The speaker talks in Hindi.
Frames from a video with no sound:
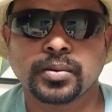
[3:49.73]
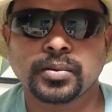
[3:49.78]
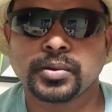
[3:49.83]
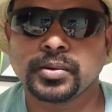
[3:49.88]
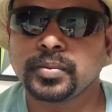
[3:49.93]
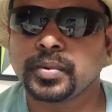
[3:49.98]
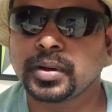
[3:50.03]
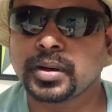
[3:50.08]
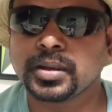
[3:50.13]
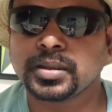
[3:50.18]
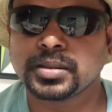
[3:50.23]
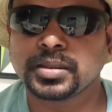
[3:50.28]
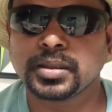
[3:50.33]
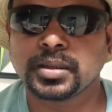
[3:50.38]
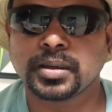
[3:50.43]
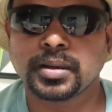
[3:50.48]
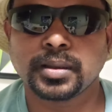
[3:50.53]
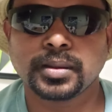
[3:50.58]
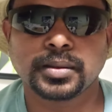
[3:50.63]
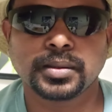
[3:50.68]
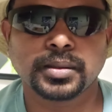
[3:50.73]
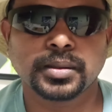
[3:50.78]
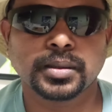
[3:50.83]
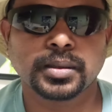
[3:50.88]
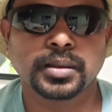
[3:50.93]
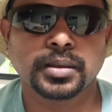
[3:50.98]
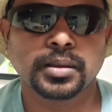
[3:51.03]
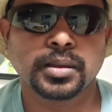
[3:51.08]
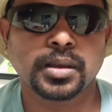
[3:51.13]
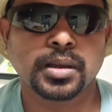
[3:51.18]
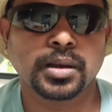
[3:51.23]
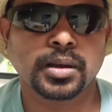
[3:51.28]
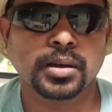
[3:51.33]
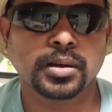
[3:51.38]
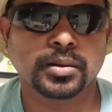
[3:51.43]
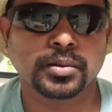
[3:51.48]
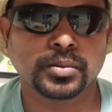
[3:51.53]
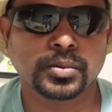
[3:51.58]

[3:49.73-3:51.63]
कोई वैकेंसी निकलती है या